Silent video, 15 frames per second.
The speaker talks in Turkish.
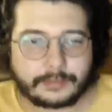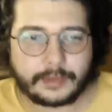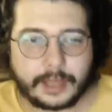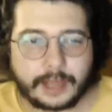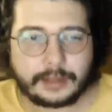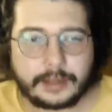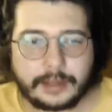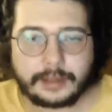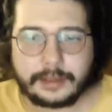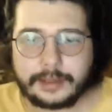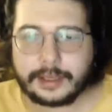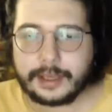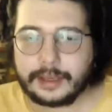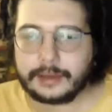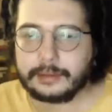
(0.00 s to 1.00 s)
Hani
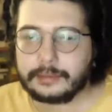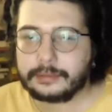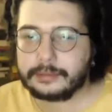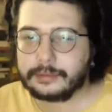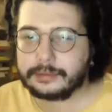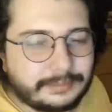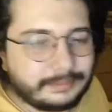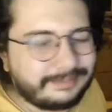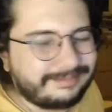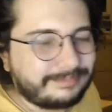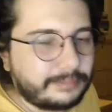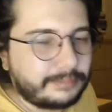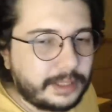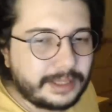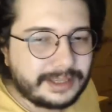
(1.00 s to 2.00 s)
niye
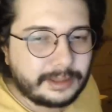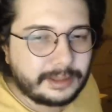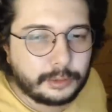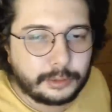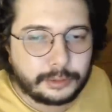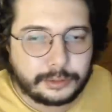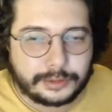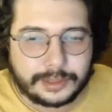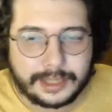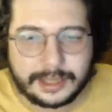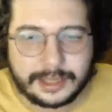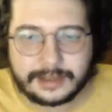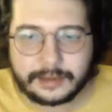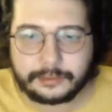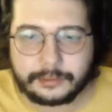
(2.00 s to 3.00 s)
istiyorsunuz?
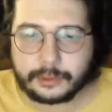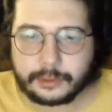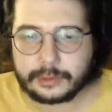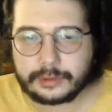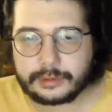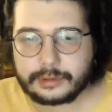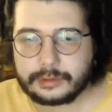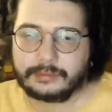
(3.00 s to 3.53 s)
Niye seviyorsunuz?